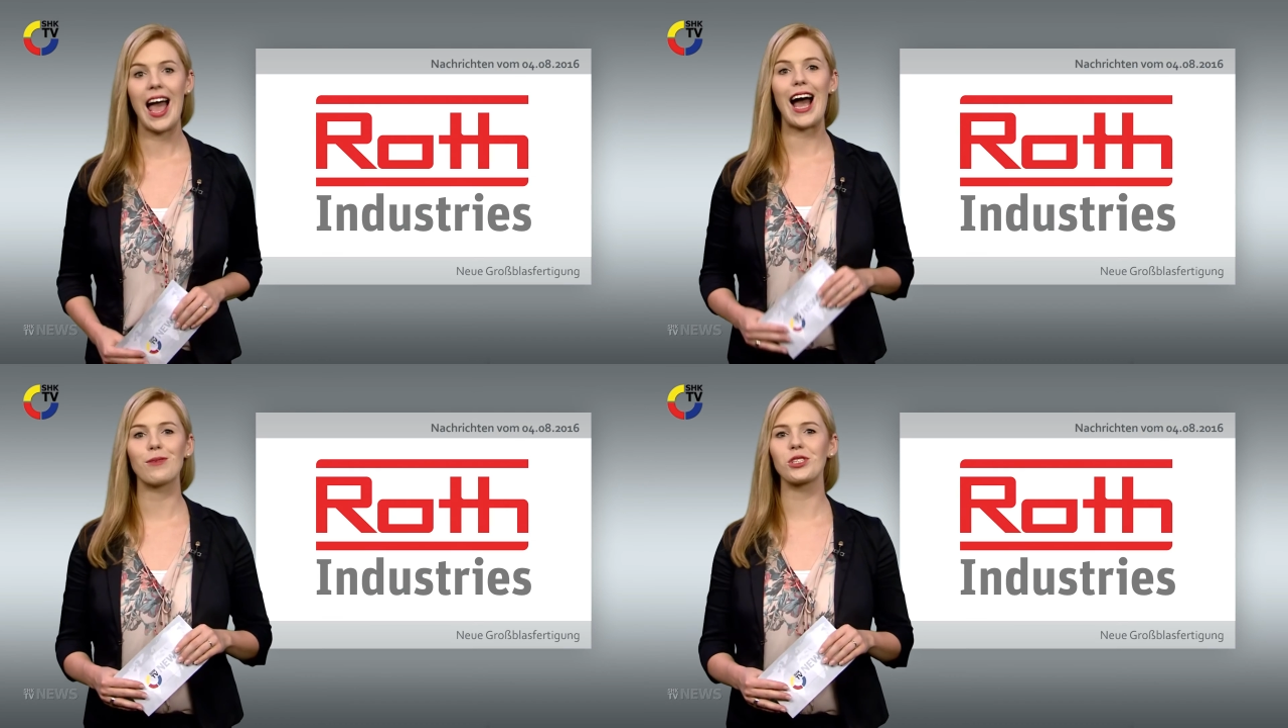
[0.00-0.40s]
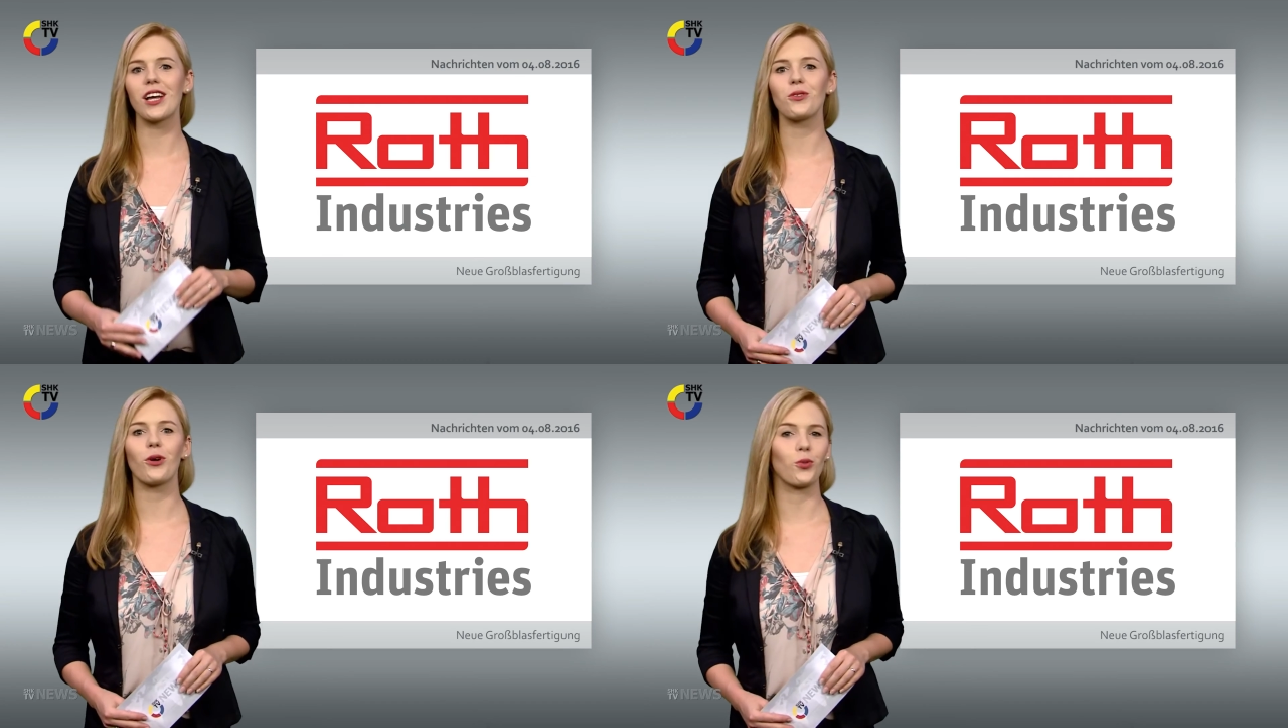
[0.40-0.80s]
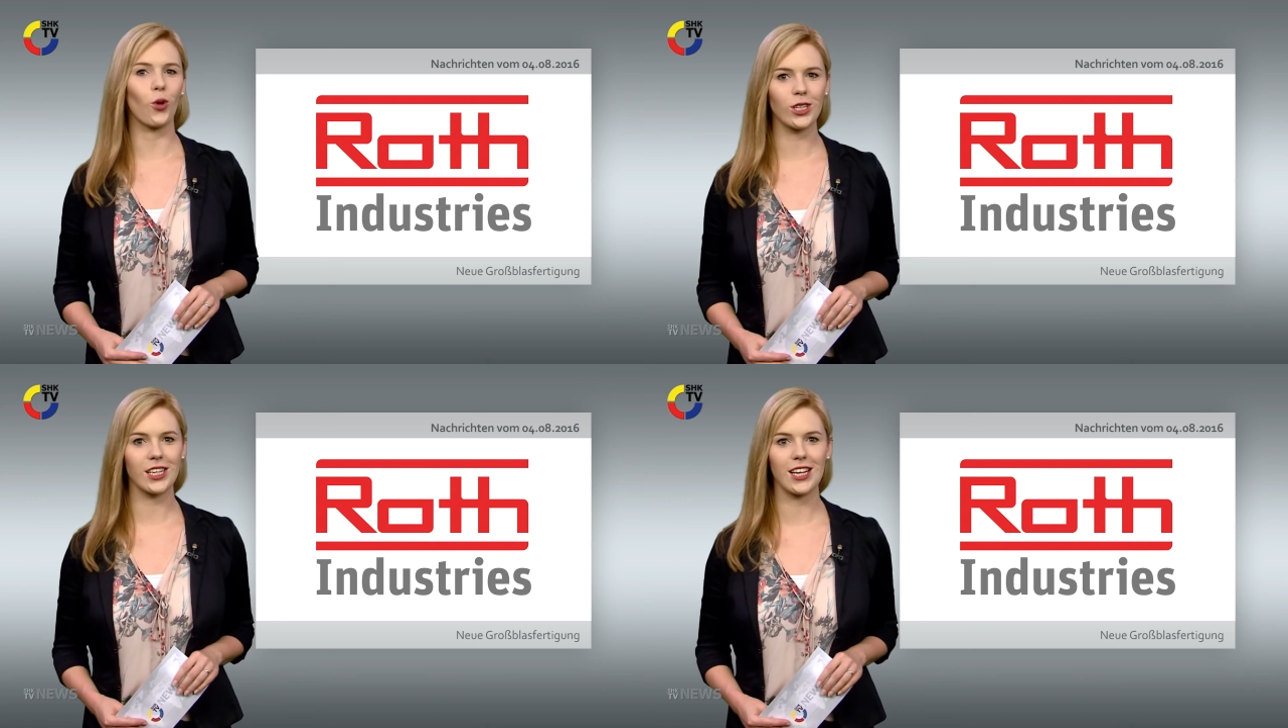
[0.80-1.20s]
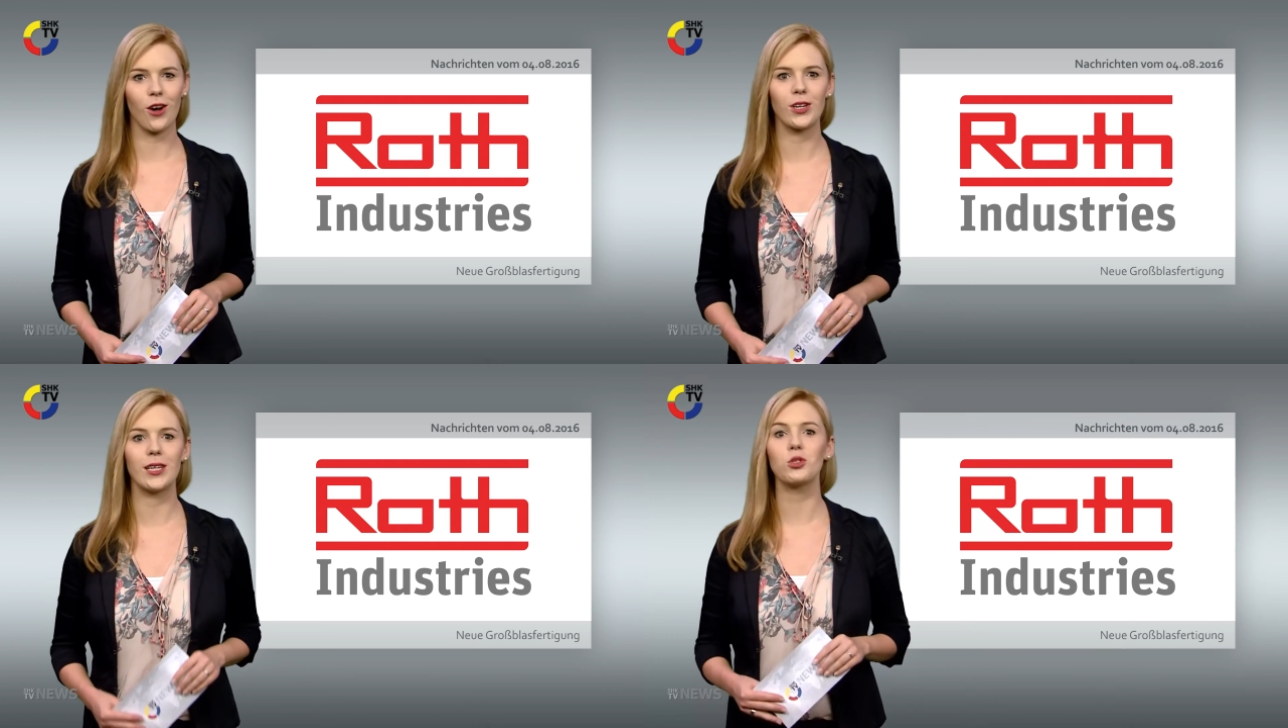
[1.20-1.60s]
Am Standort
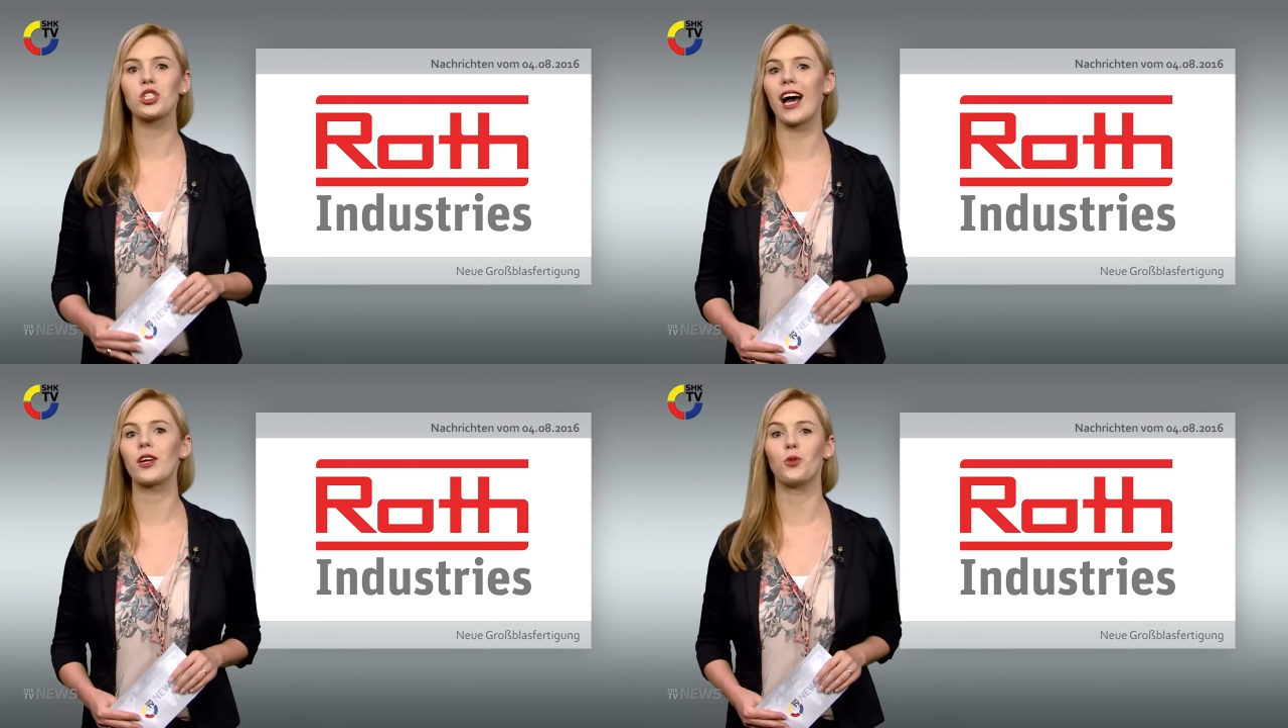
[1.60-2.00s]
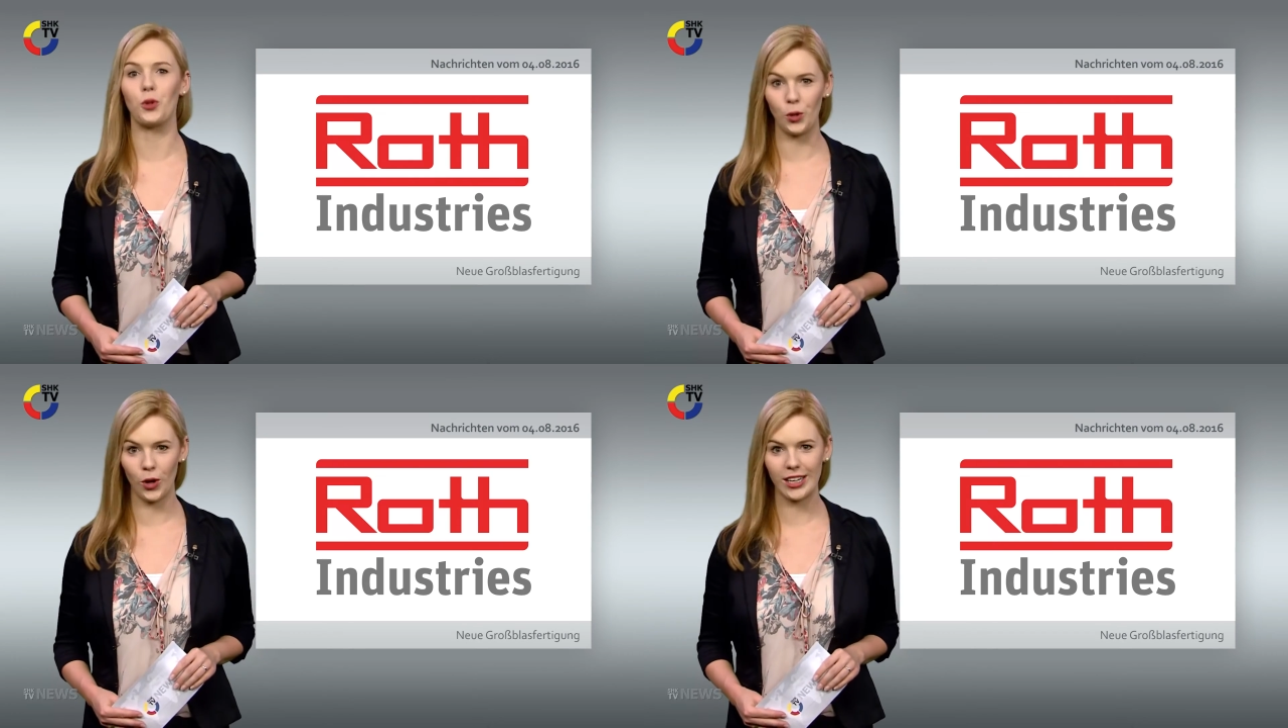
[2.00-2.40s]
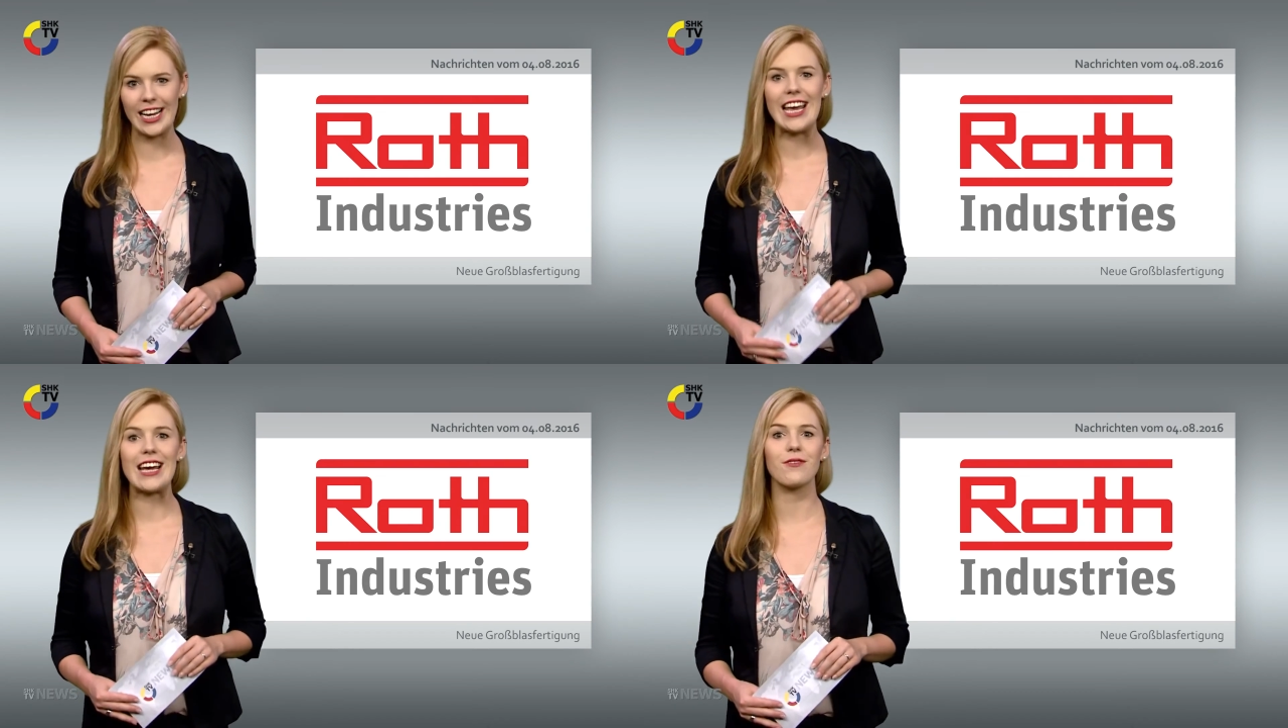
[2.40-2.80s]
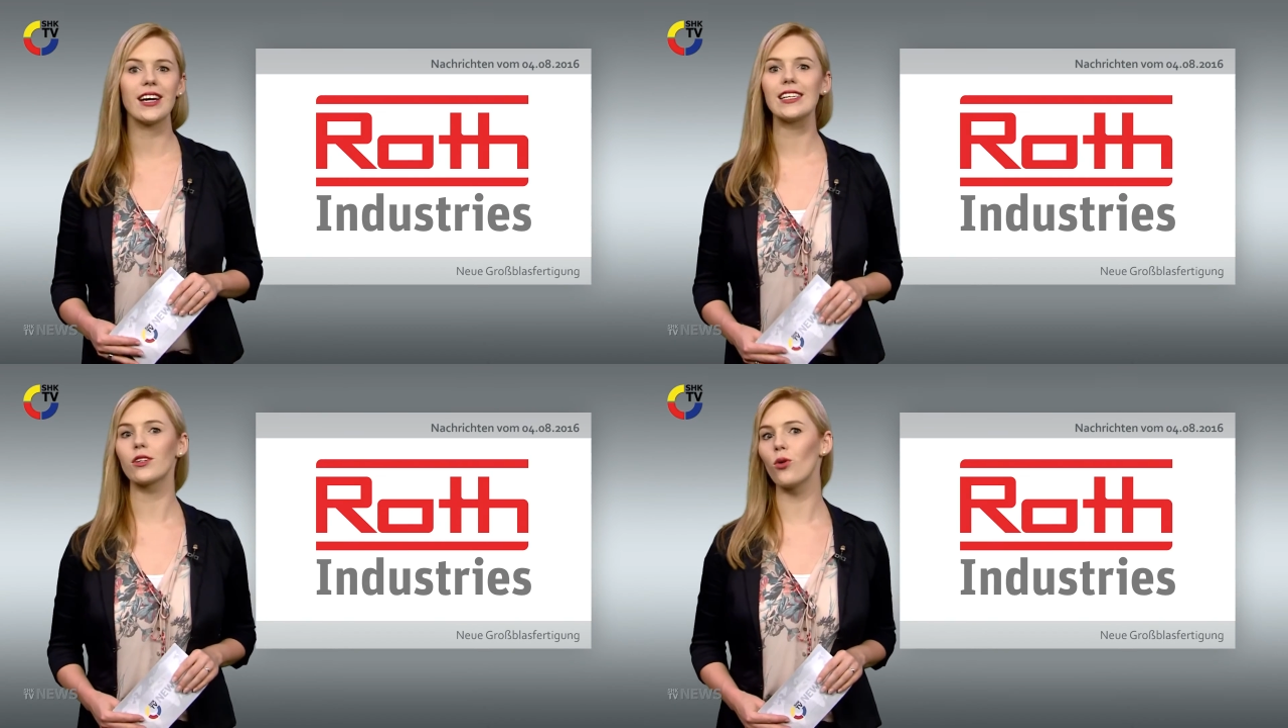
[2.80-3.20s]
Watertown im Staat New York
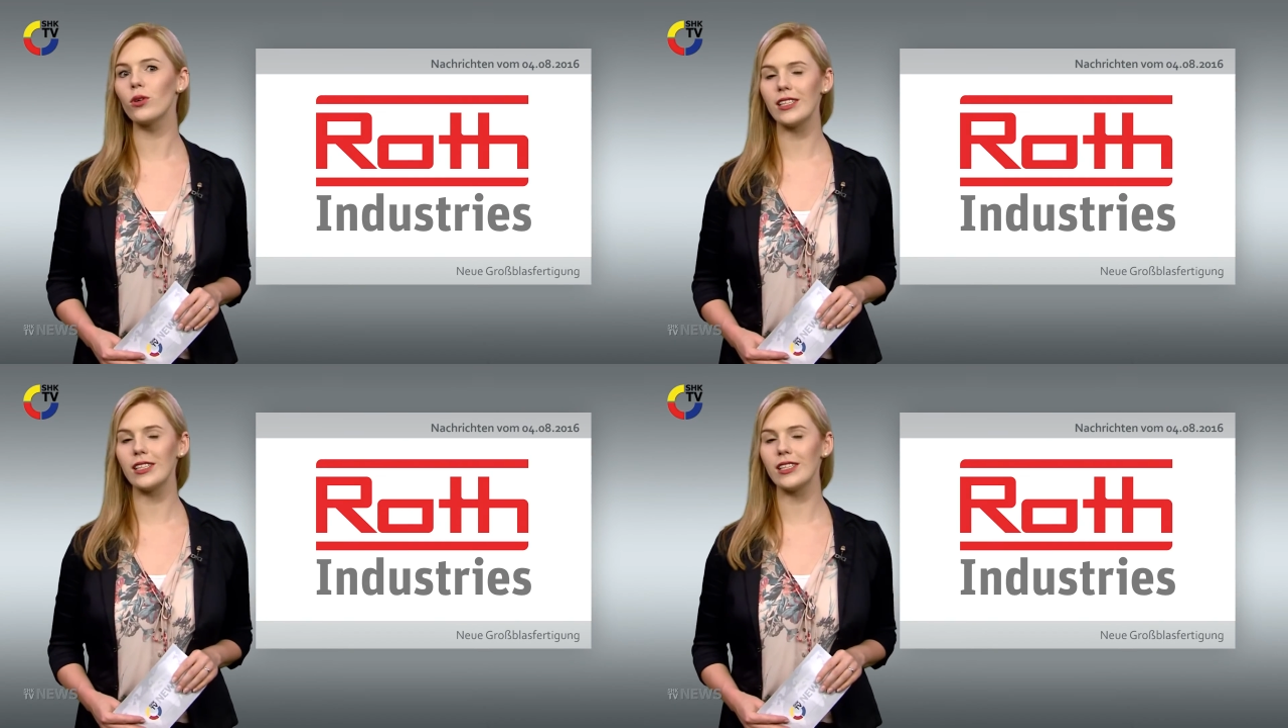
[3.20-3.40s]
erweitert Rot